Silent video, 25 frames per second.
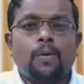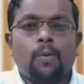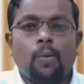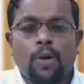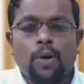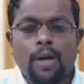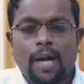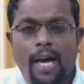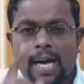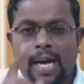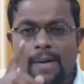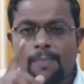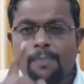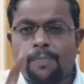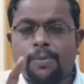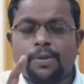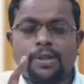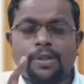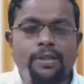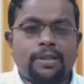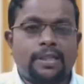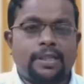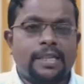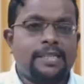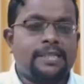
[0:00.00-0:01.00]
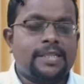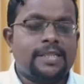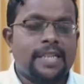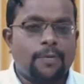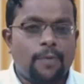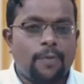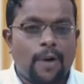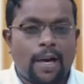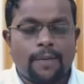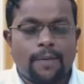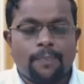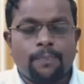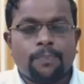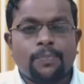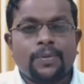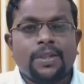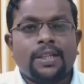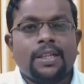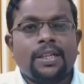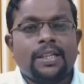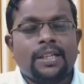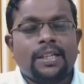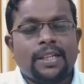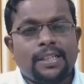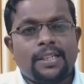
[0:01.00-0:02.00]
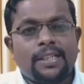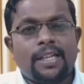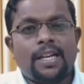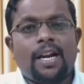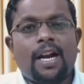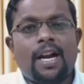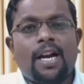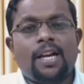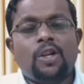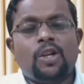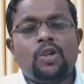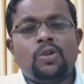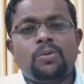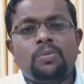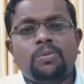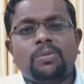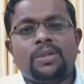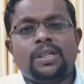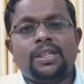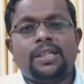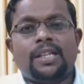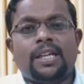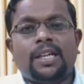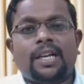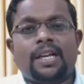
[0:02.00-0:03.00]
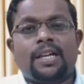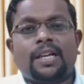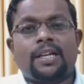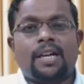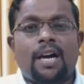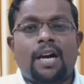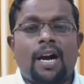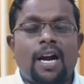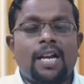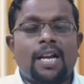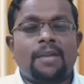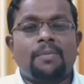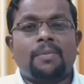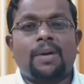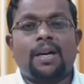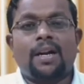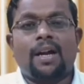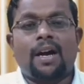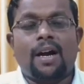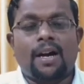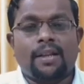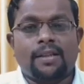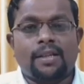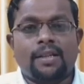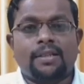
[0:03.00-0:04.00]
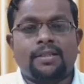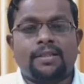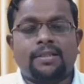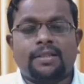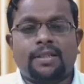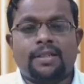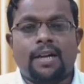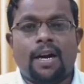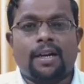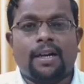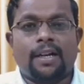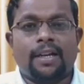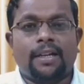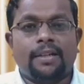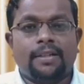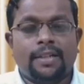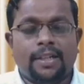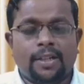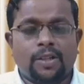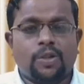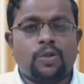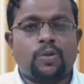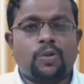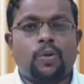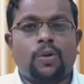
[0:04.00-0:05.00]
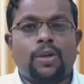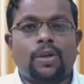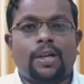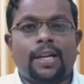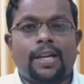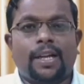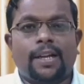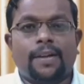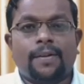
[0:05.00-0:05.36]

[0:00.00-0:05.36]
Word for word: ஒரு அற்புதத்தை செய்வார் இந்த நாளிலும் இந்த காலை மன்ன ஆதாரத்துக்காக எடுத்துக்கொண்ட